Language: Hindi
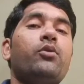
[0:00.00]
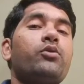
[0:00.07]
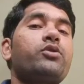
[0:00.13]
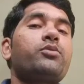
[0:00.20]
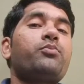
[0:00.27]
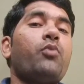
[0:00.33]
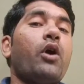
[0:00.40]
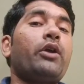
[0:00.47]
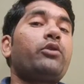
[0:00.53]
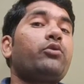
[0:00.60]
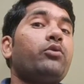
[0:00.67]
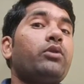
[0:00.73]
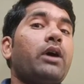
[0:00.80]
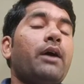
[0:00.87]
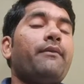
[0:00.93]
उस पॉइंट
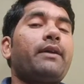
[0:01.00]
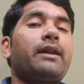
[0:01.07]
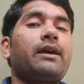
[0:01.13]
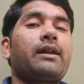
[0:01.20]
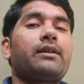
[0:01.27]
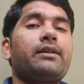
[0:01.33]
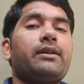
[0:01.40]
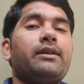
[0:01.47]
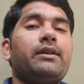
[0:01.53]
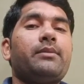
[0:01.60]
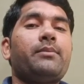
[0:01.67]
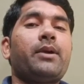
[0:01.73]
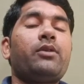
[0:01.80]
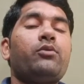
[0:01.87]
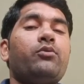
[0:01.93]
को कवर करने के
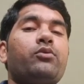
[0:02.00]
लिए मान